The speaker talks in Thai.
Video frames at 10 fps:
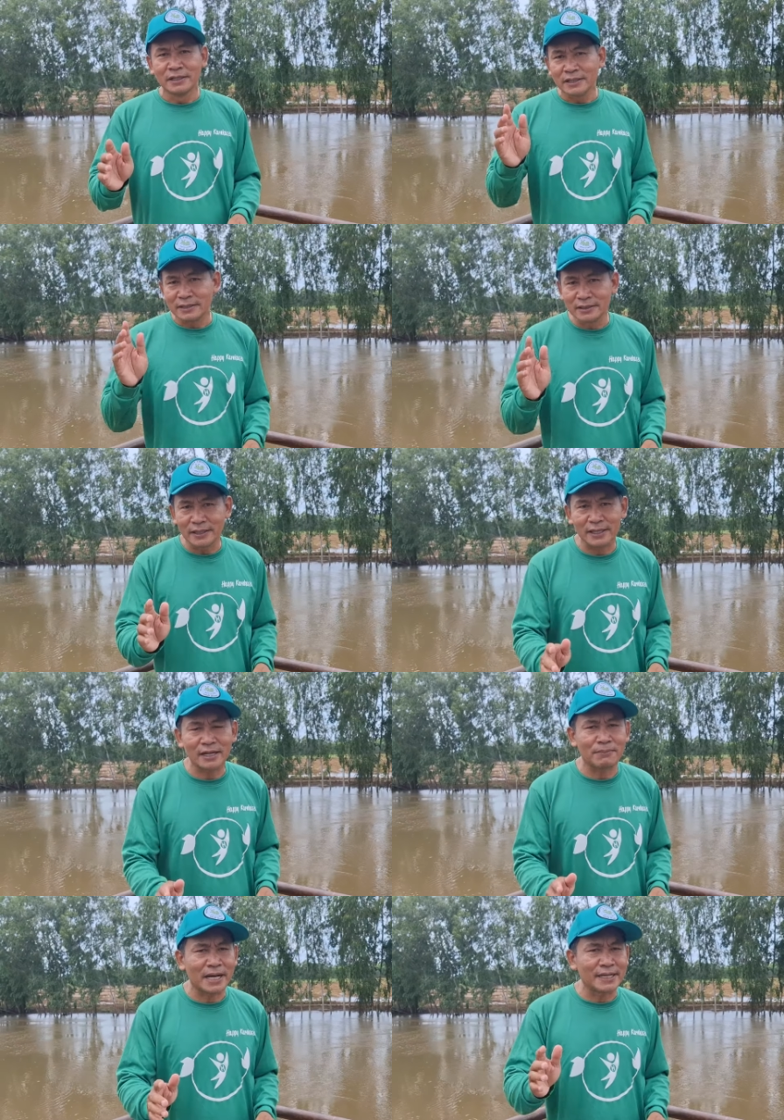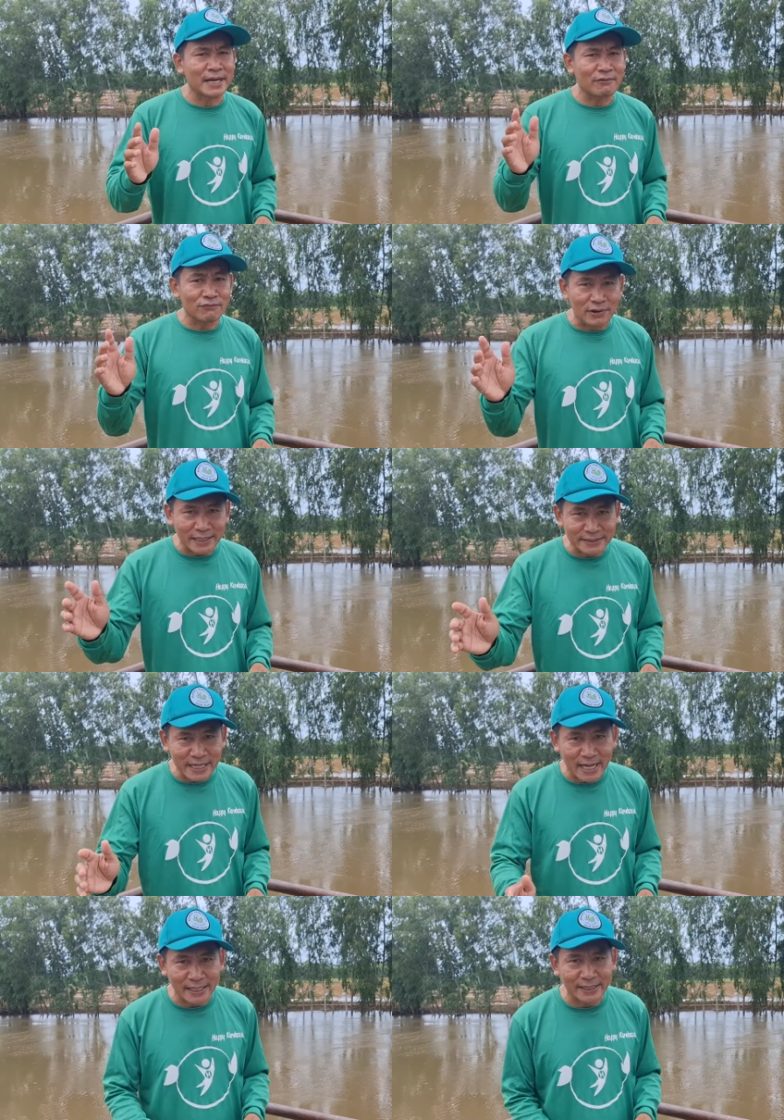เขื่อนระบายน้ำวัง
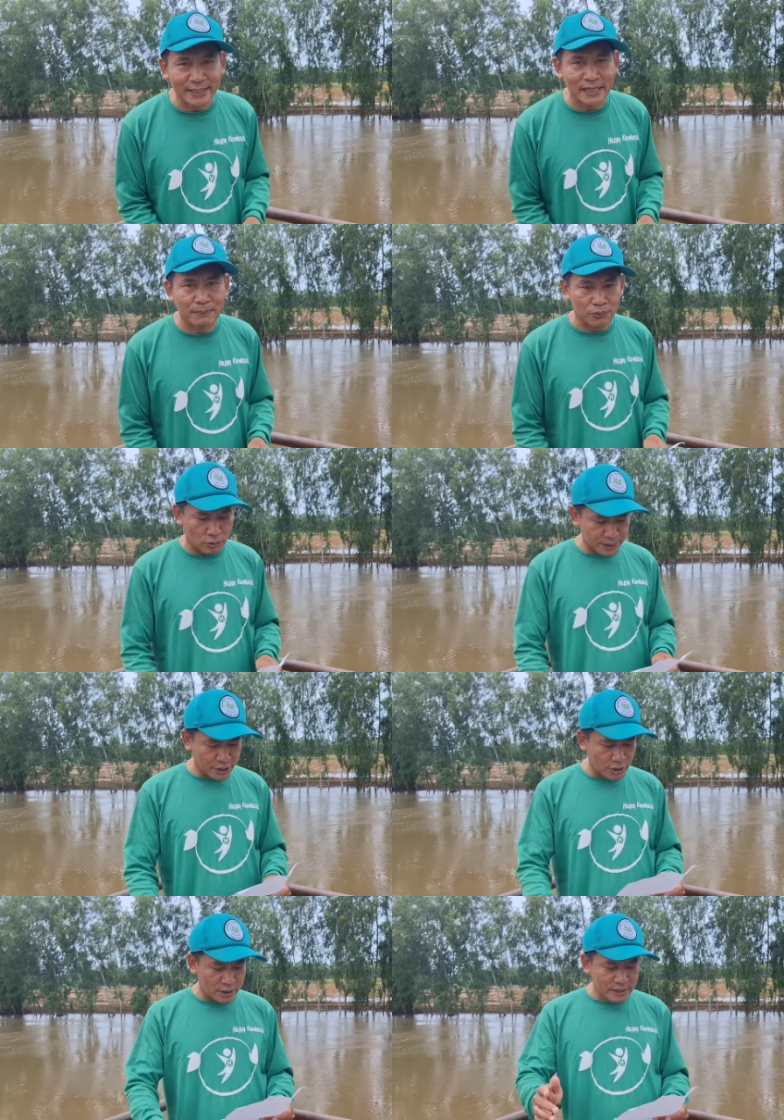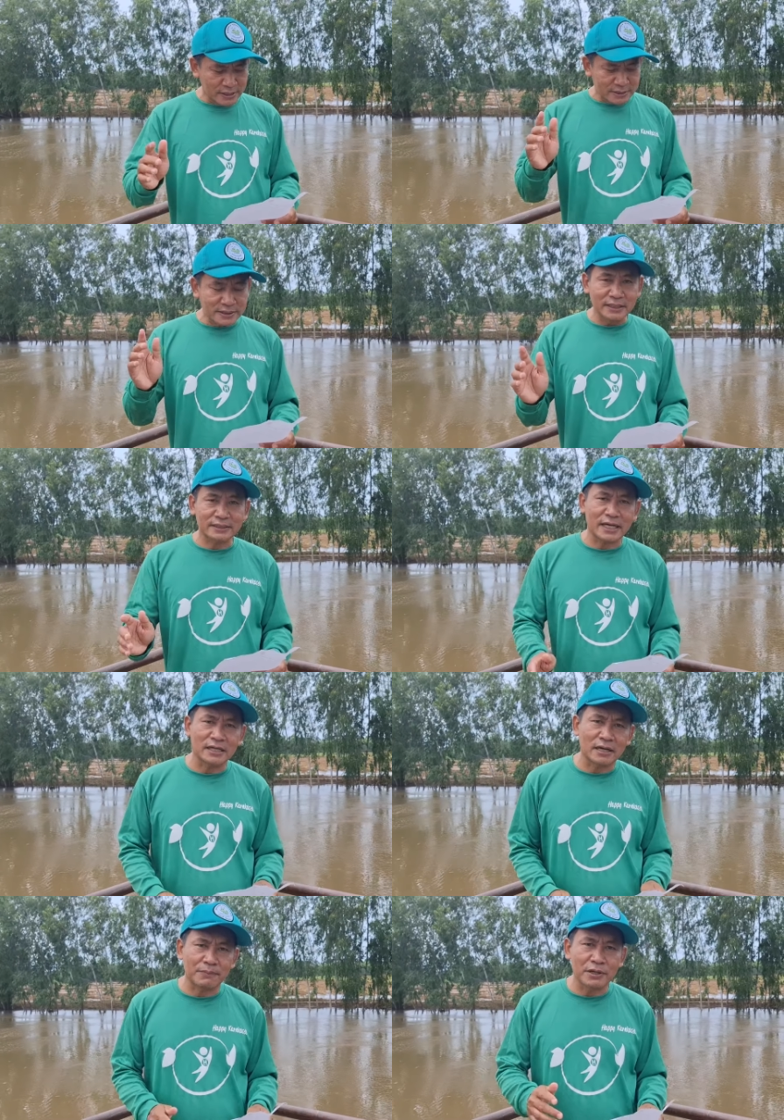ยางนะครับ ผมนี่เนาะซึ่งท่าน
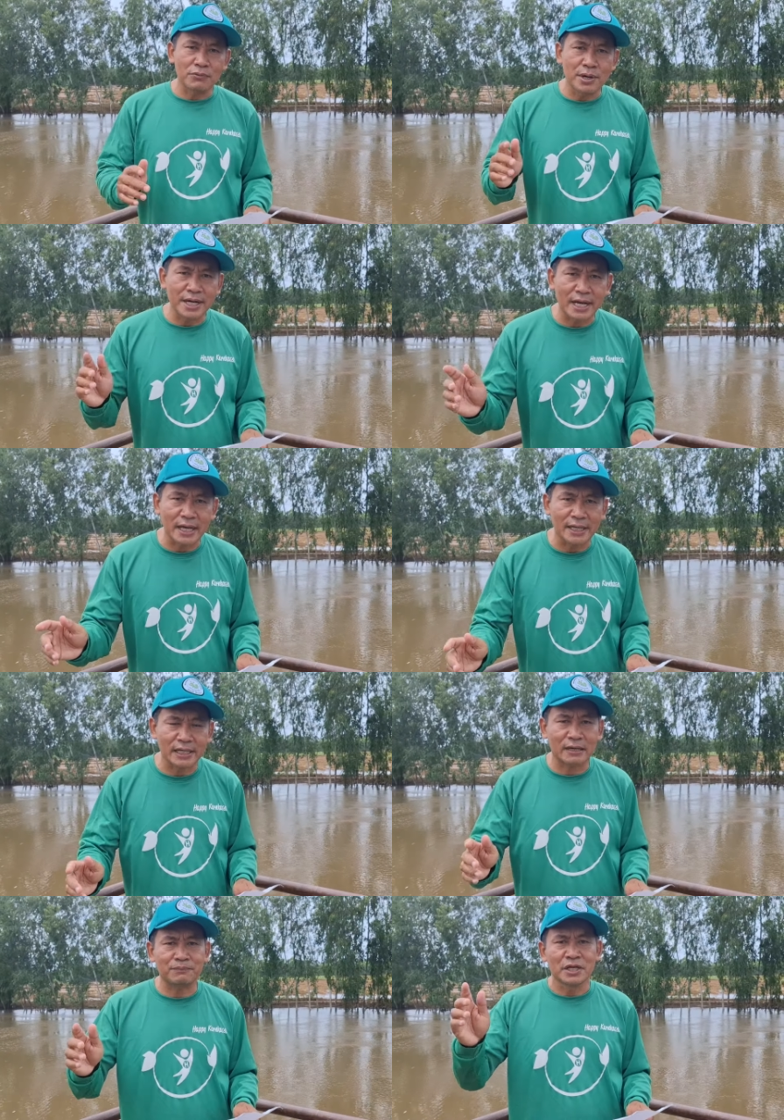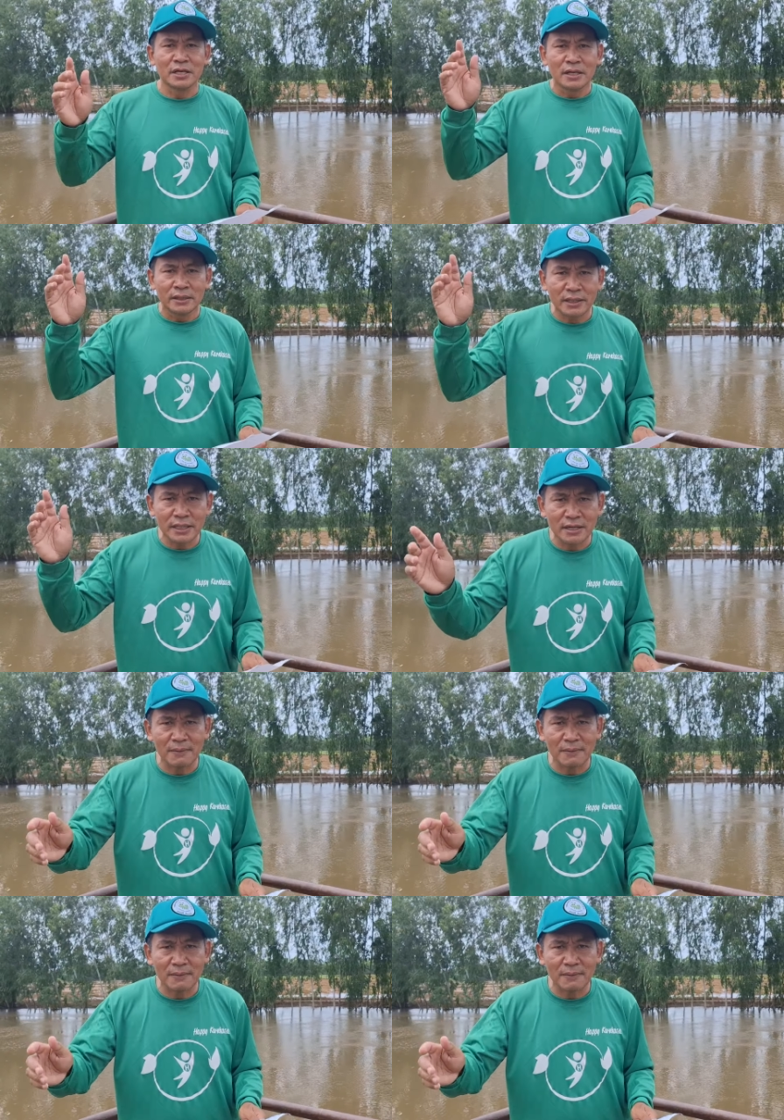ก็เป็นหัวหน้านะครับที่รั